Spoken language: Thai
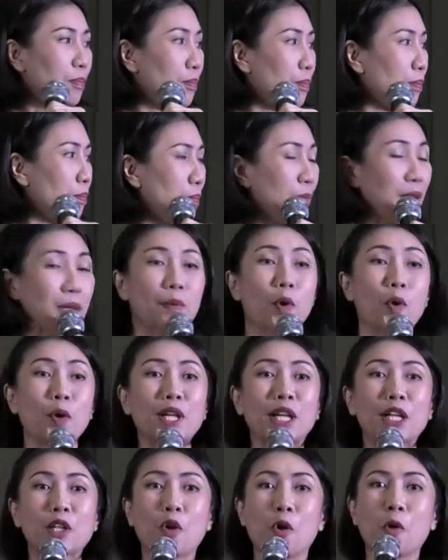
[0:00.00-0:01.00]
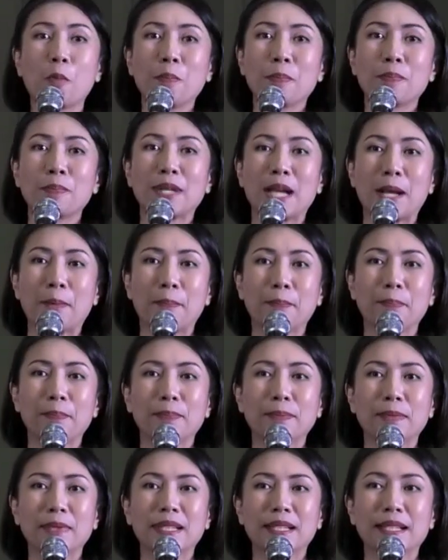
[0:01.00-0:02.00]
มีผลกระทบกับ
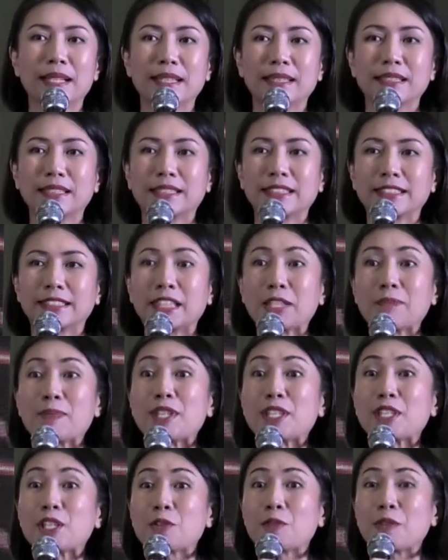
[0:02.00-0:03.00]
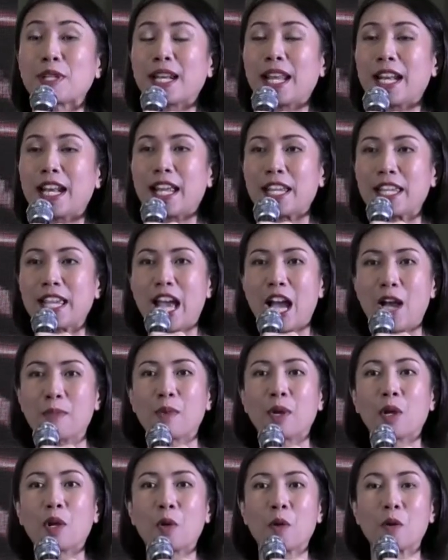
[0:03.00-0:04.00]
สิ่งมีชีวิตหลาย ๆ อย่างบ
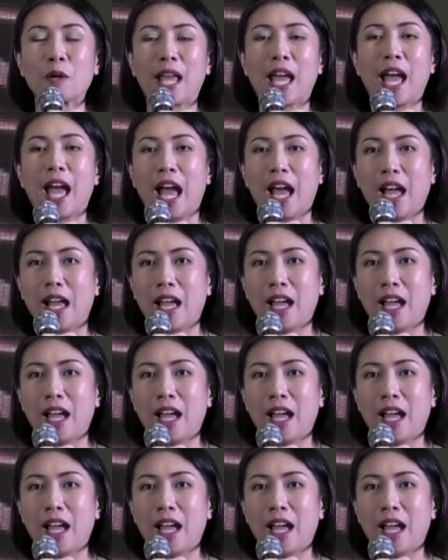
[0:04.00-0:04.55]
นโลกนะคะ